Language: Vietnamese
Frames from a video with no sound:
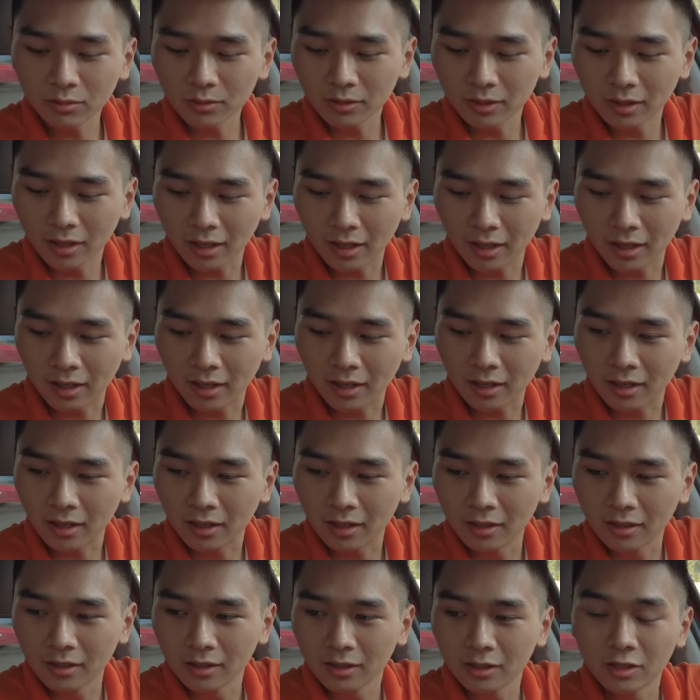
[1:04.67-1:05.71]
dụ như
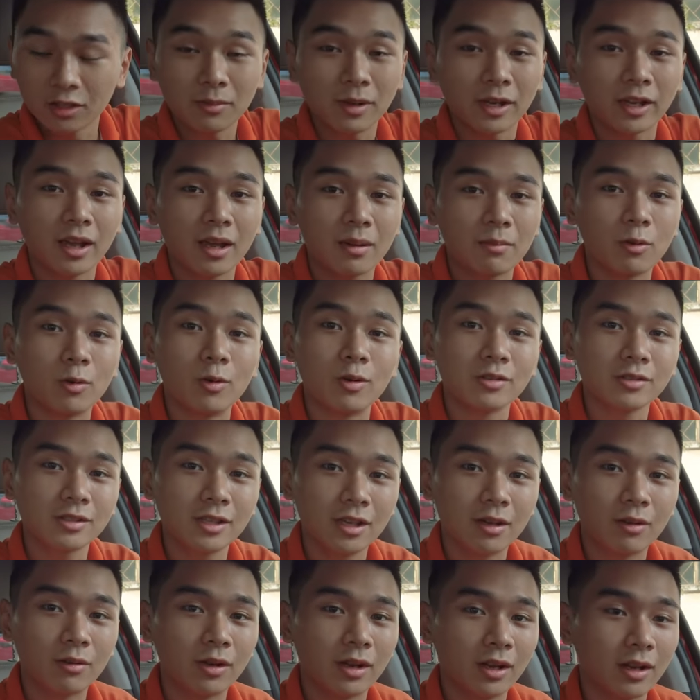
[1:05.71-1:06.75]
là nếu mà anh em uống
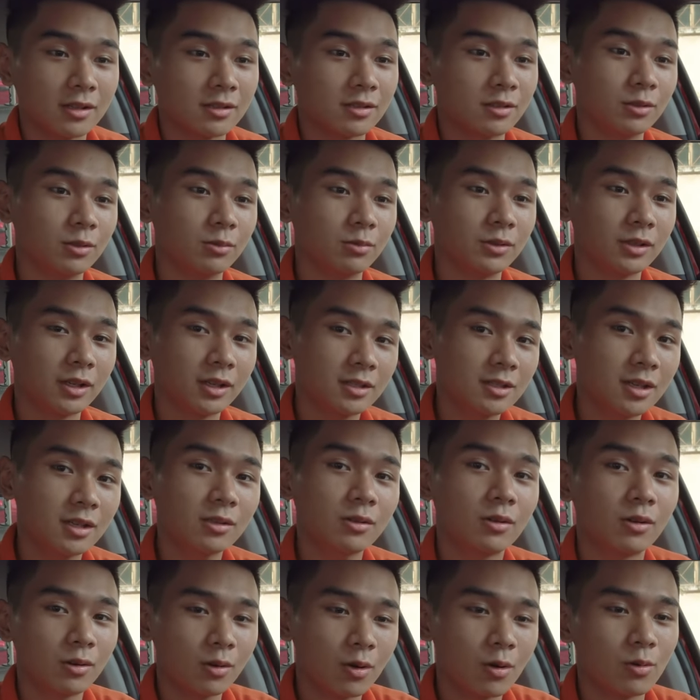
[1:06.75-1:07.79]
rượu hay là sử dụng những cái
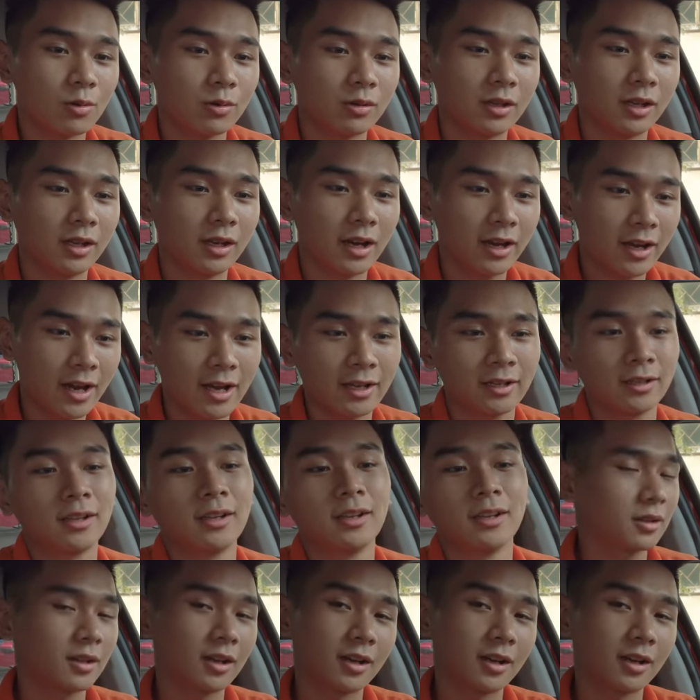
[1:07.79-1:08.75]
chất có cồn thì đã đành.